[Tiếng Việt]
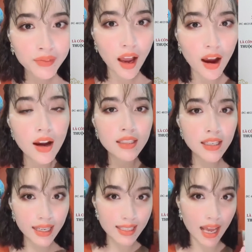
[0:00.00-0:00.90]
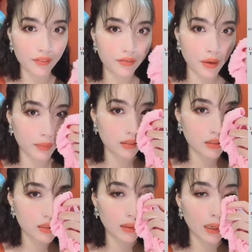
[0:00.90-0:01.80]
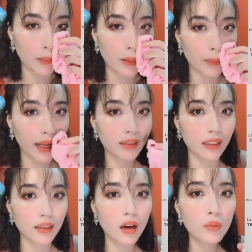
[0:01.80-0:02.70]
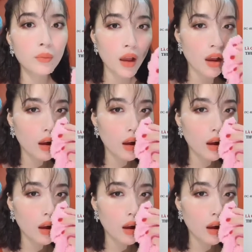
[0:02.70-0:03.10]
Đó, những cái sản phẩm mà thực sự là Hoàng Mai Anh thấy không